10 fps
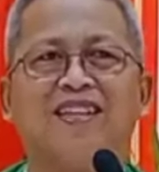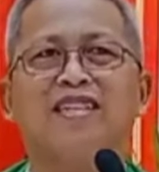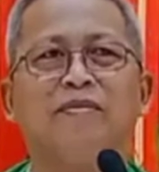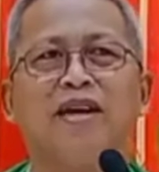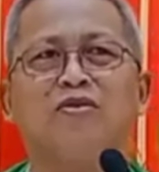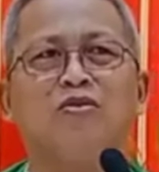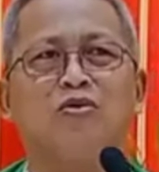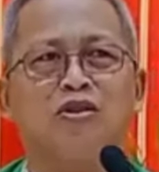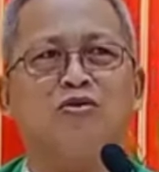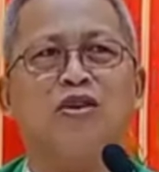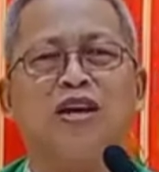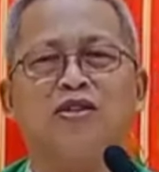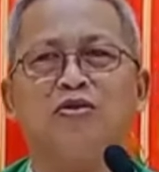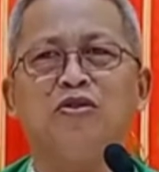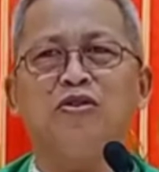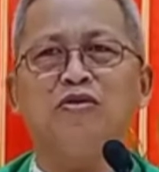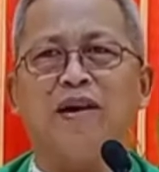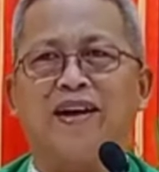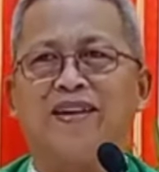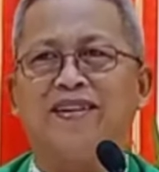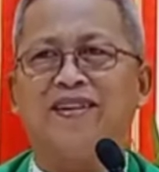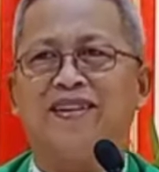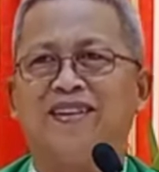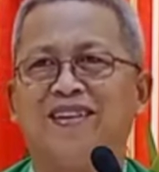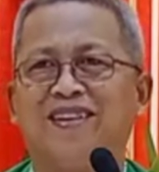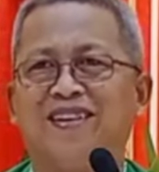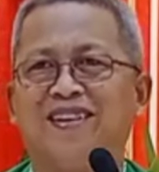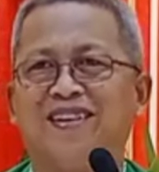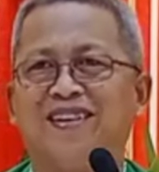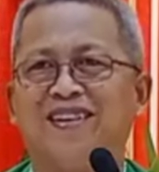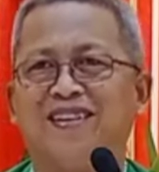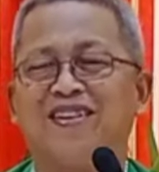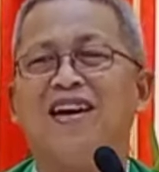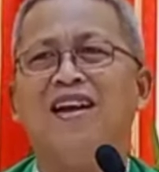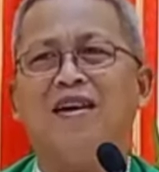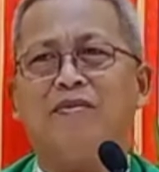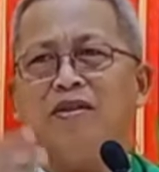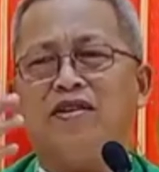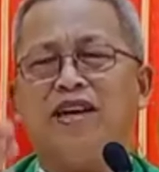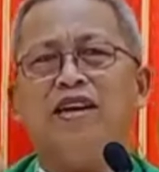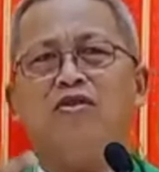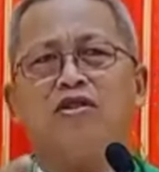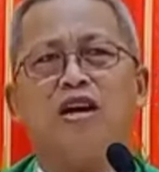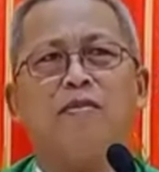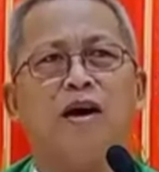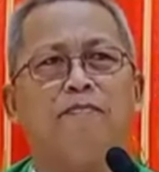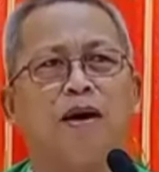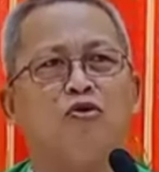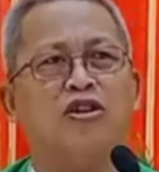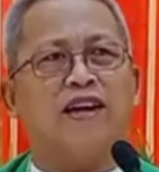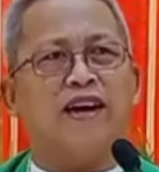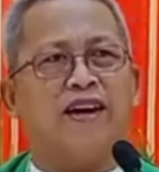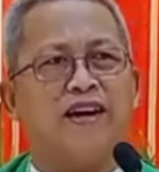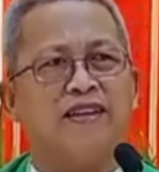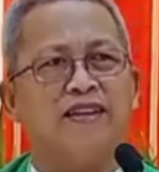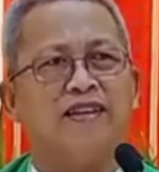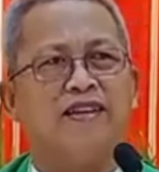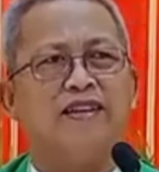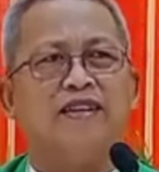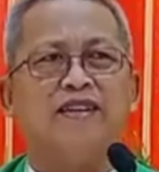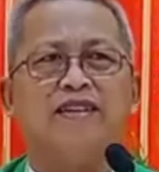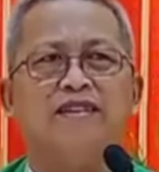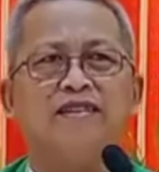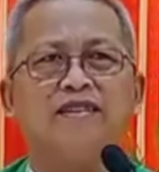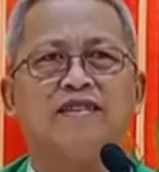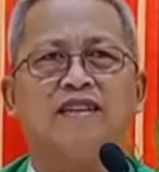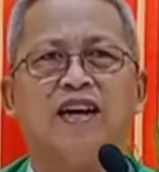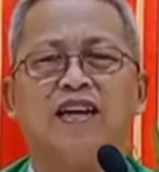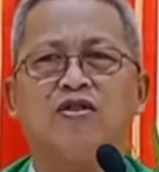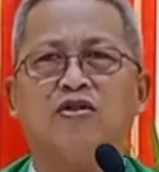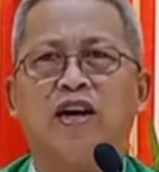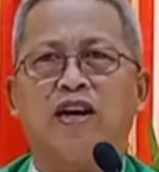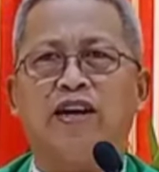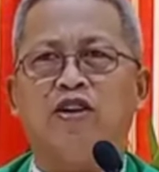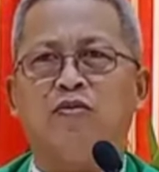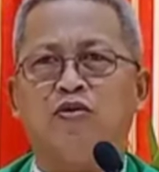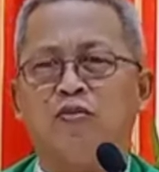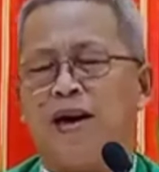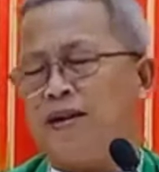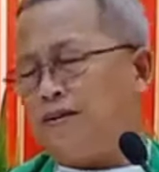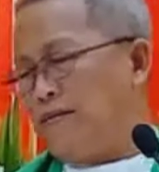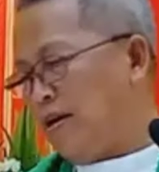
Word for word: Kinsa may atong gusto kayong sundon ba? Ah, kana mo nindot ng mga pangutanaha nga ato nang hinumduman.